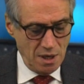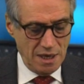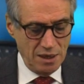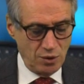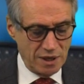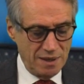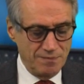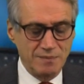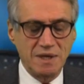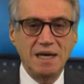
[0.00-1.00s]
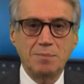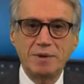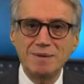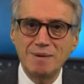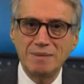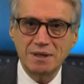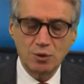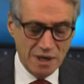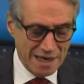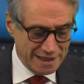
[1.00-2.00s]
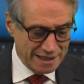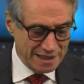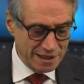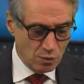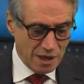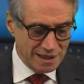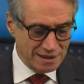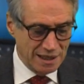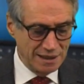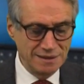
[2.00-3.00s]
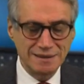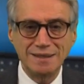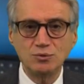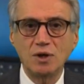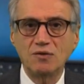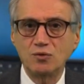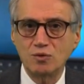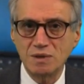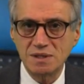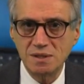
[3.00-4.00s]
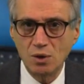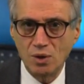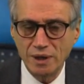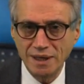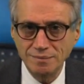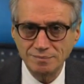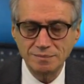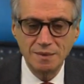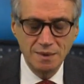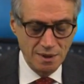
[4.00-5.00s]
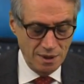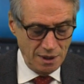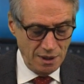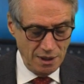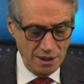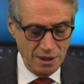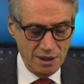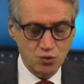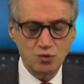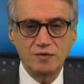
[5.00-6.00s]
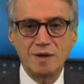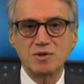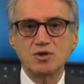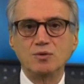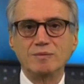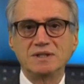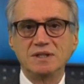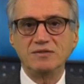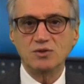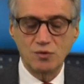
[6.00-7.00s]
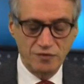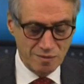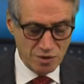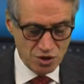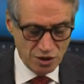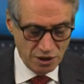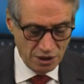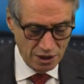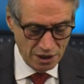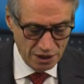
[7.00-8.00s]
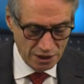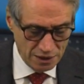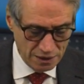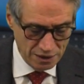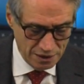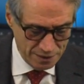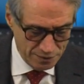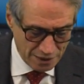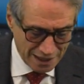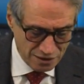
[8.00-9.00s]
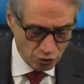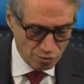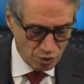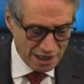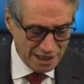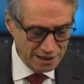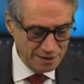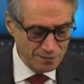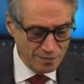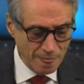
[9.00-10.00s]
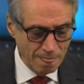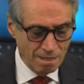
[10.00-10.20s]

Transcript: Allora, la prima macro area riguarda intanto la formazione eh, sui farmaci innovativi, sui farmaci eh, antitumorali,